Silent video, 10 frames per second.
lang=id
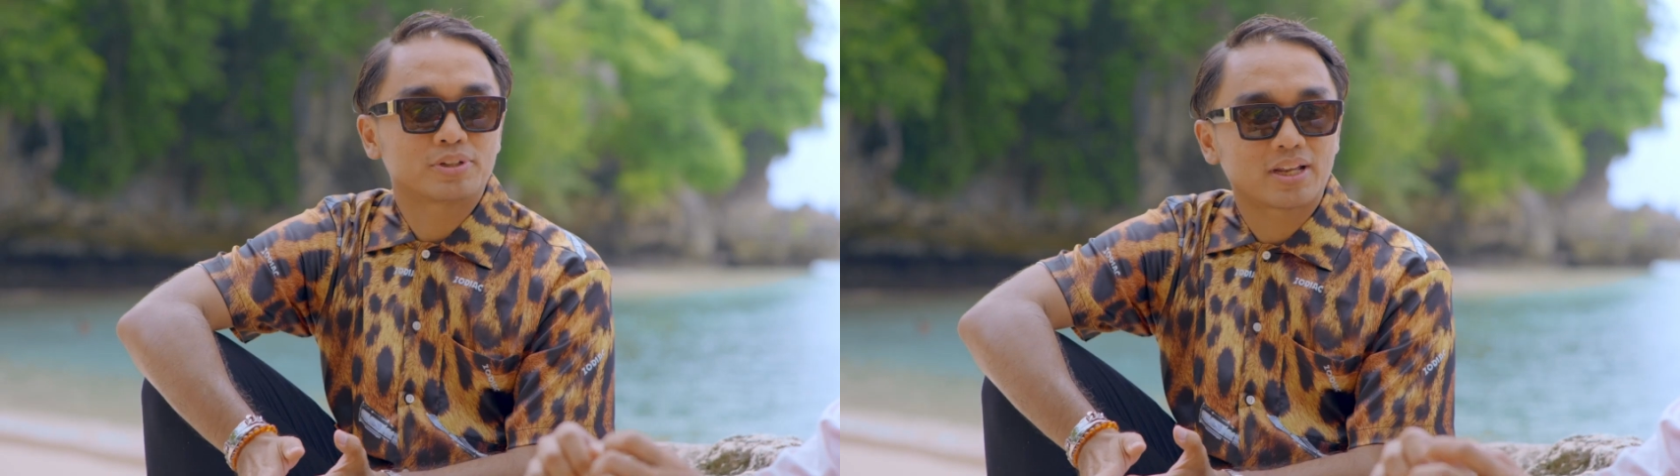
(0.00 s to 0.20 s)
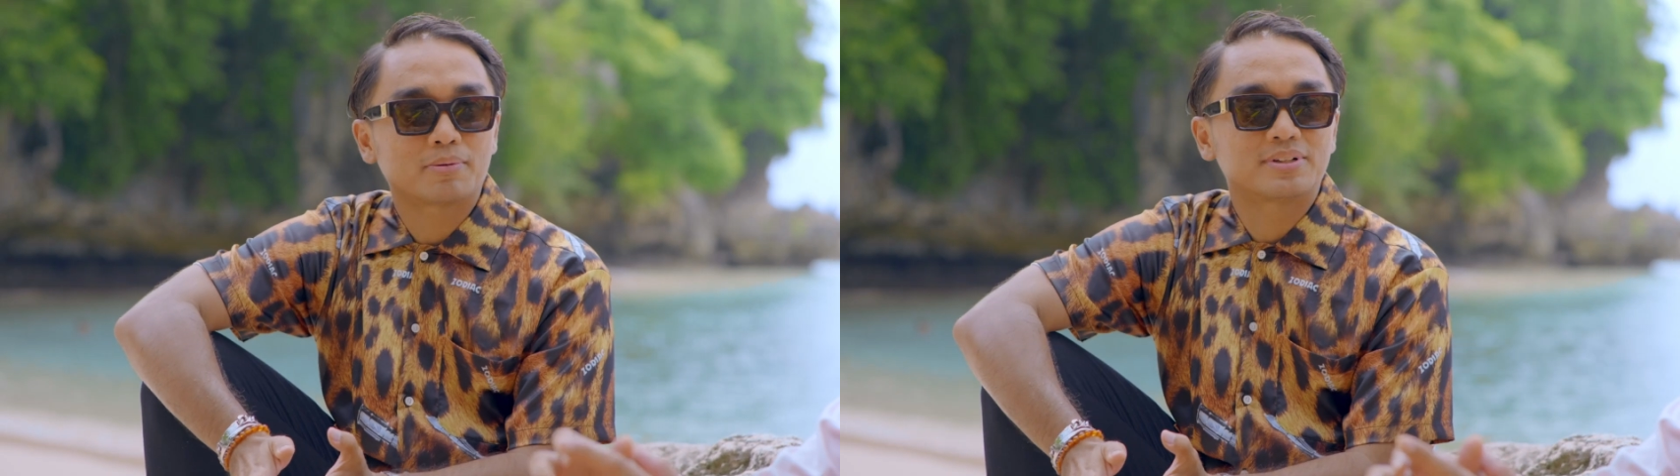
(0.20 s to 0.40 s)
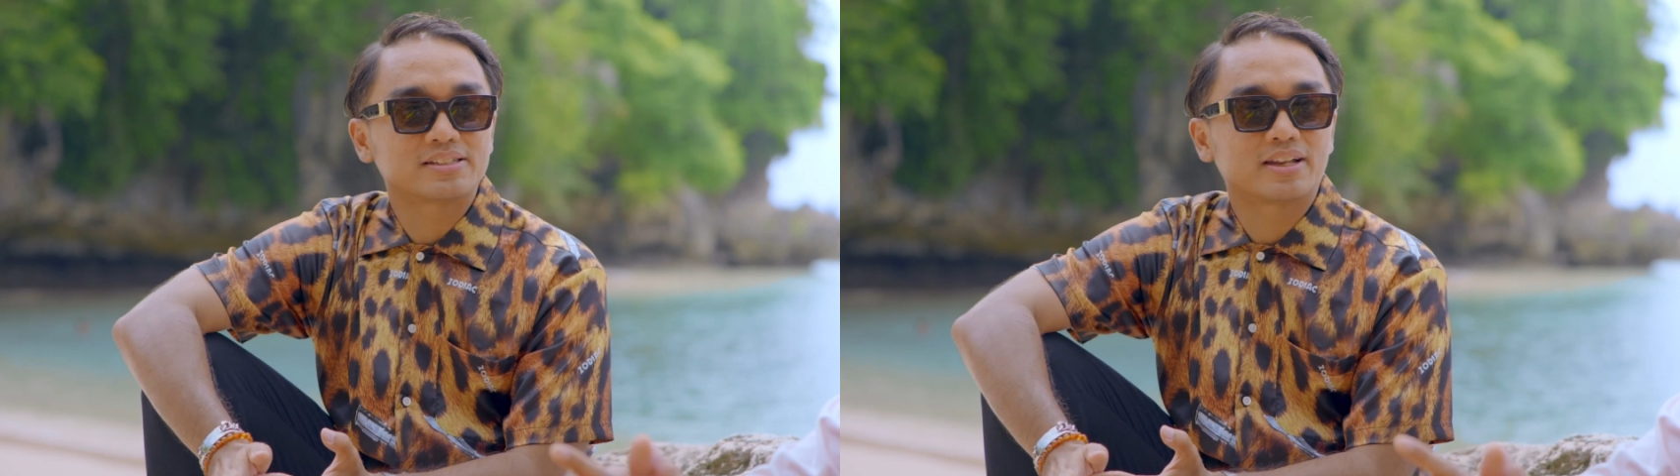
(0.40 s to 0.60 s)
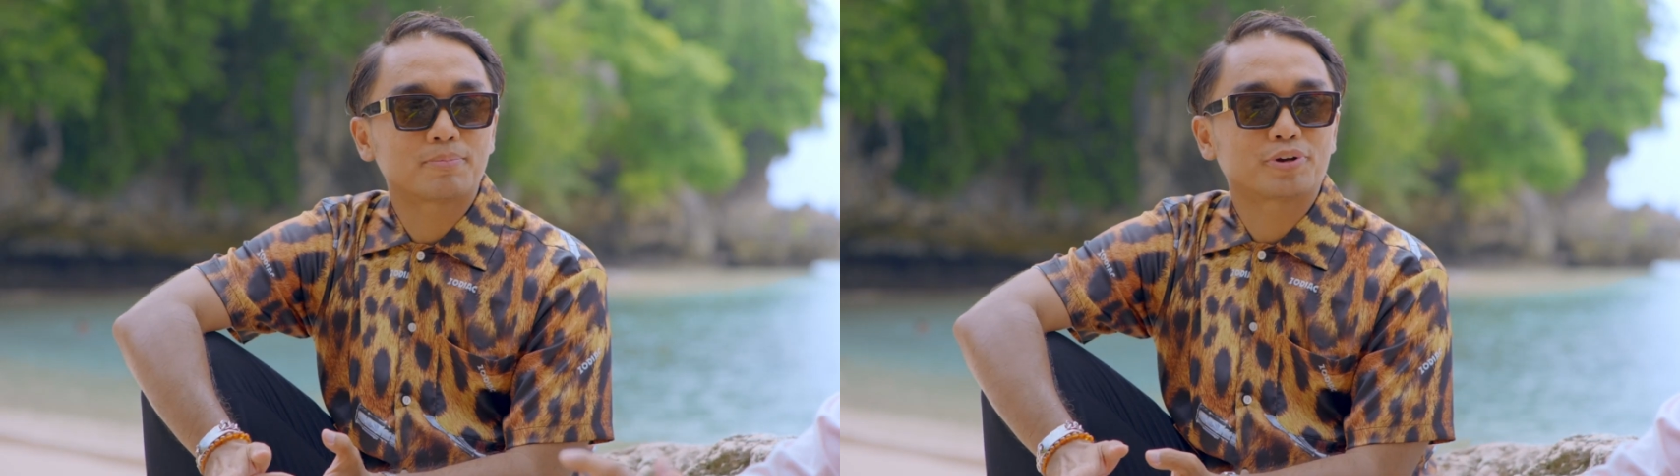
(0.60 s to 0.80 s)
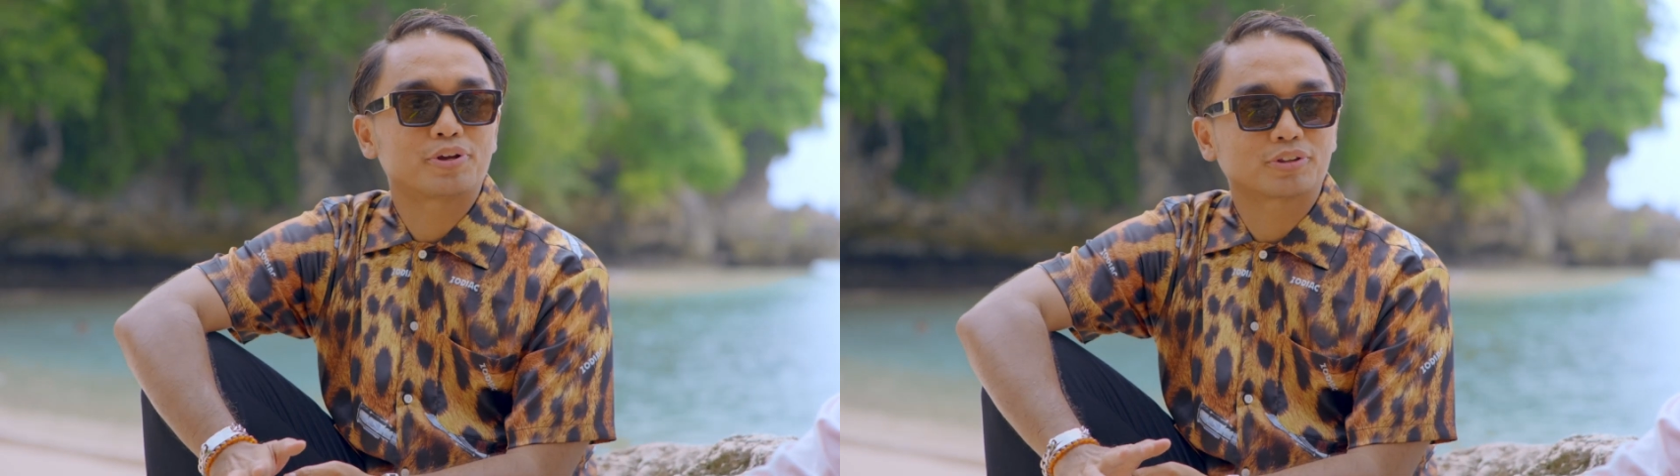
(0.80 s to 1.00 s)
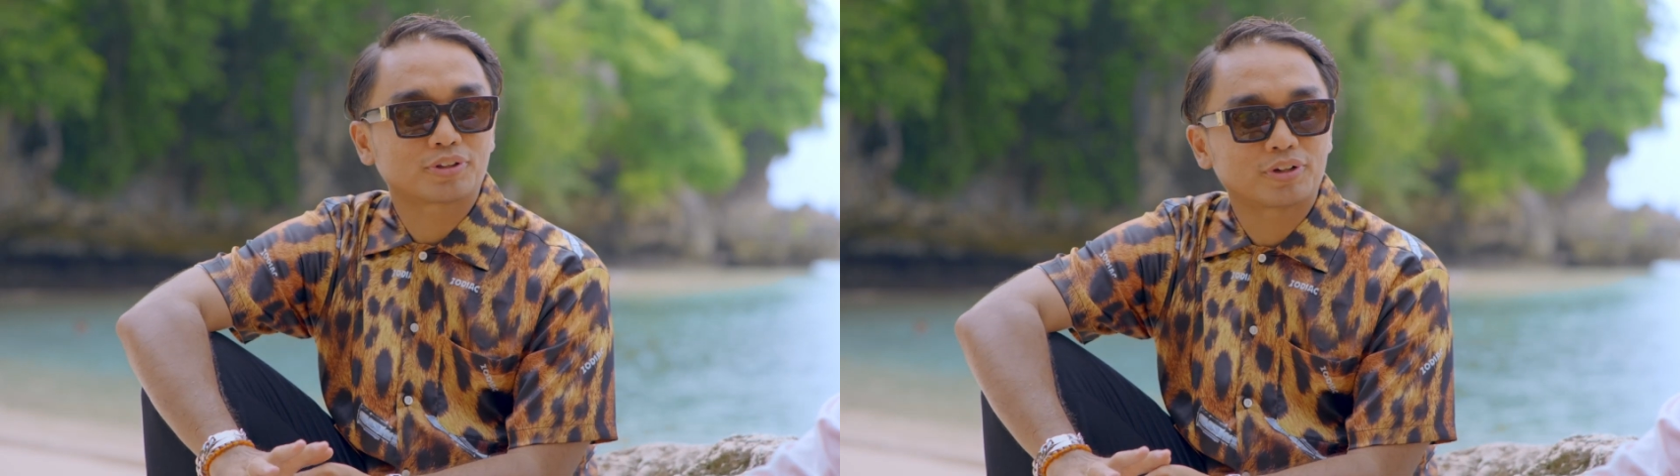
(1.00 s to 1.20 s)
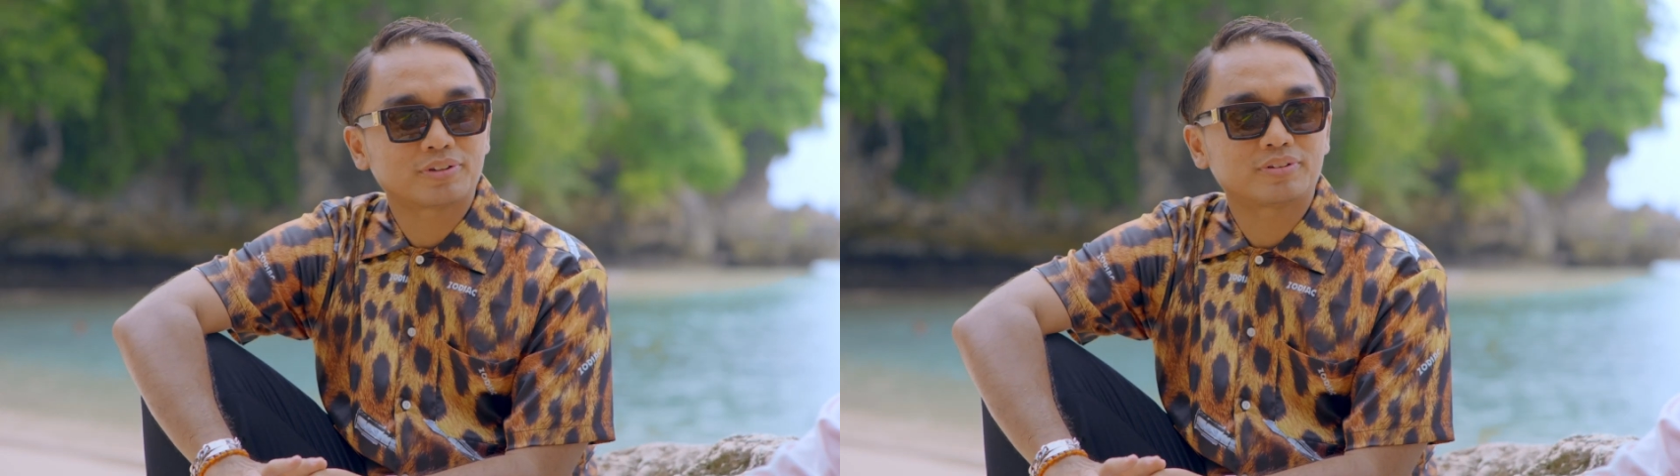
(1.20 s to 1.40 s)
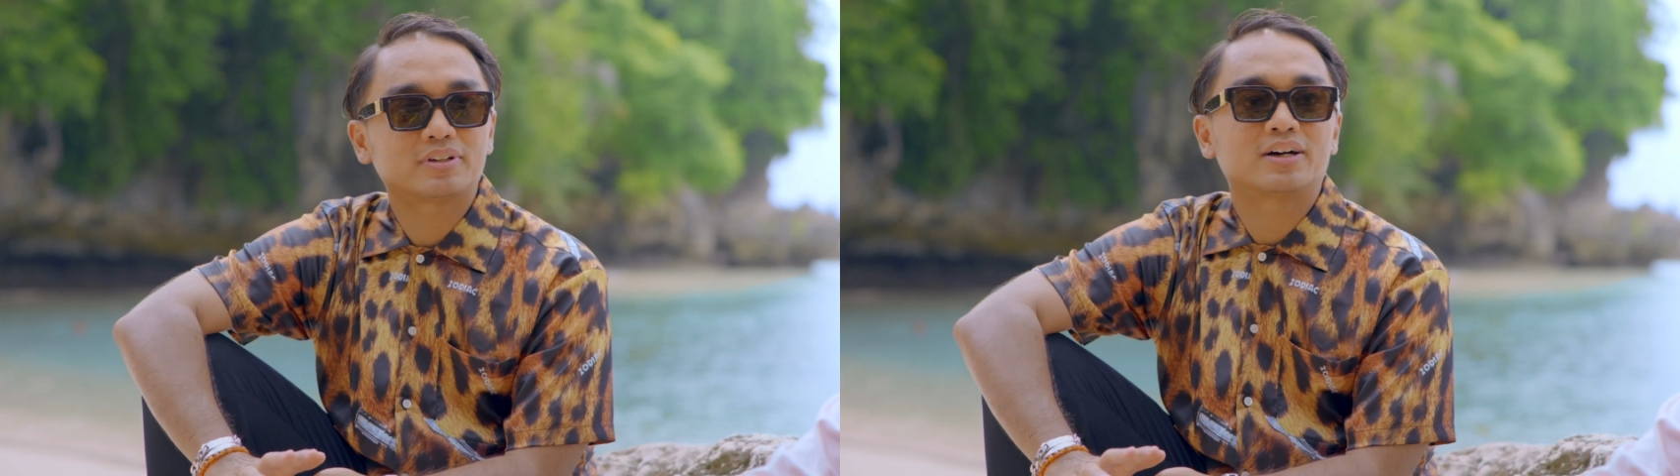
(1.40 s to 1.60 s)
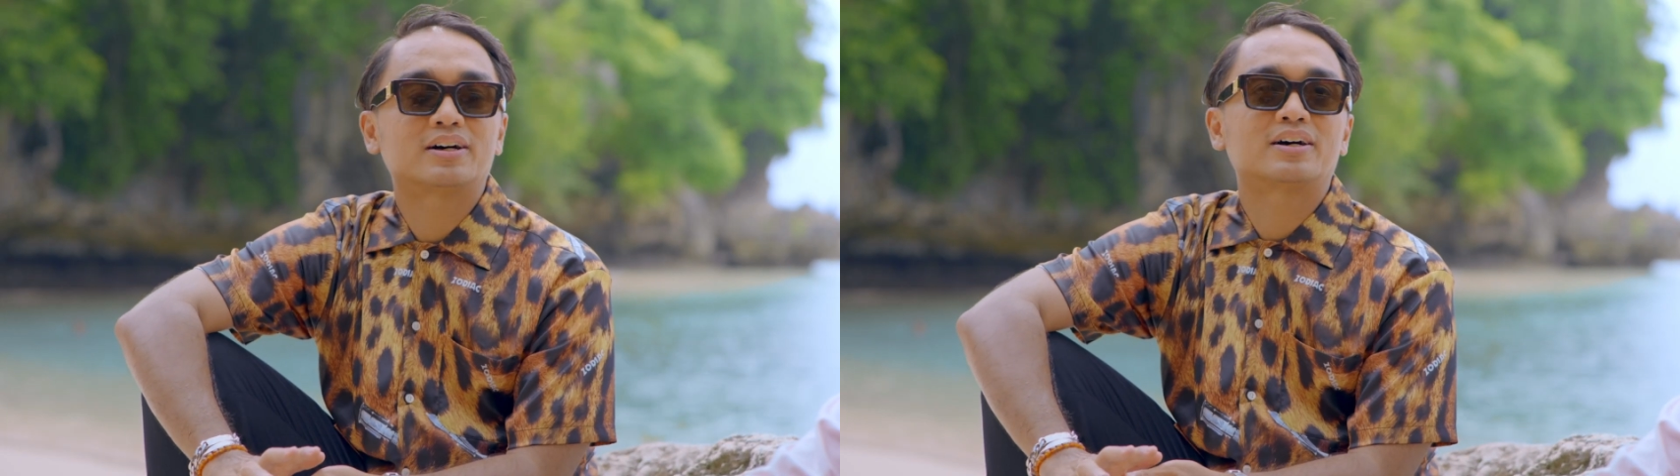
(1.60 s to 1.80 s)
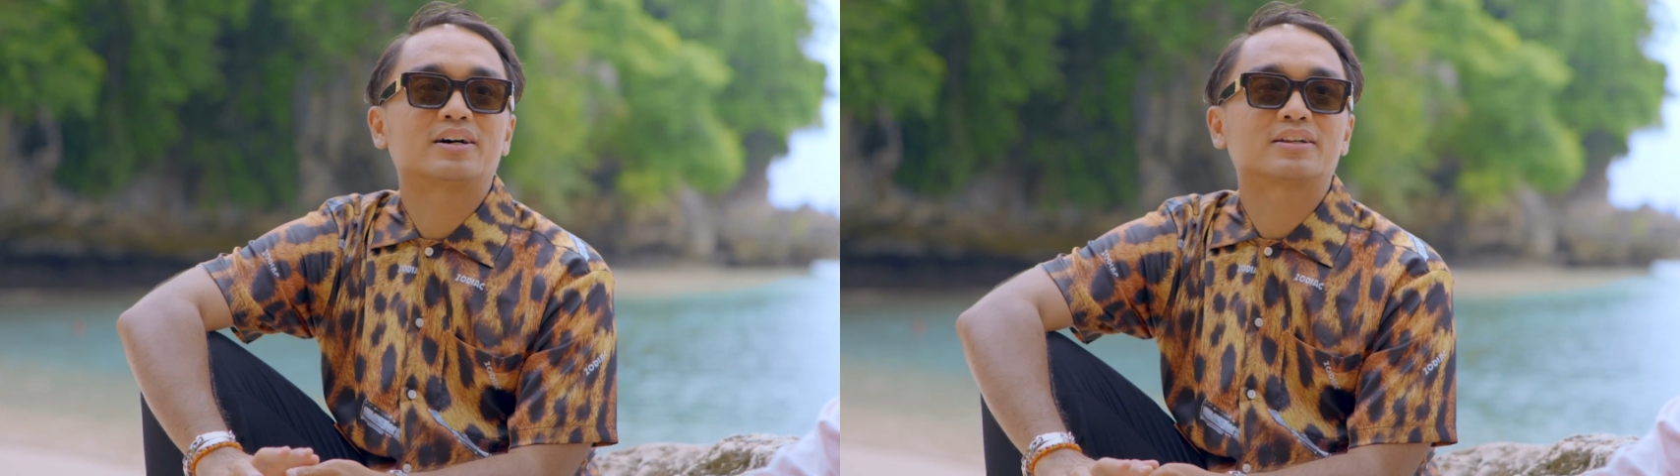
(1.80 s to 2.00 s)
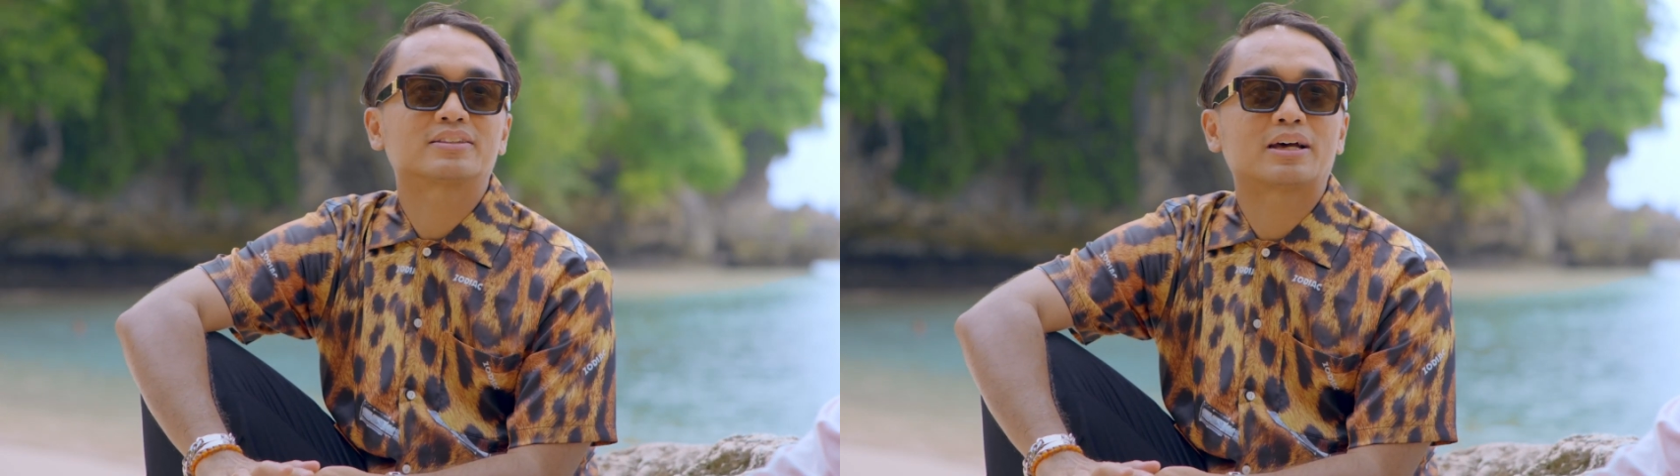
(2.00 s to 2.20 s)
Punya label sendiri pun Your Tone, uh,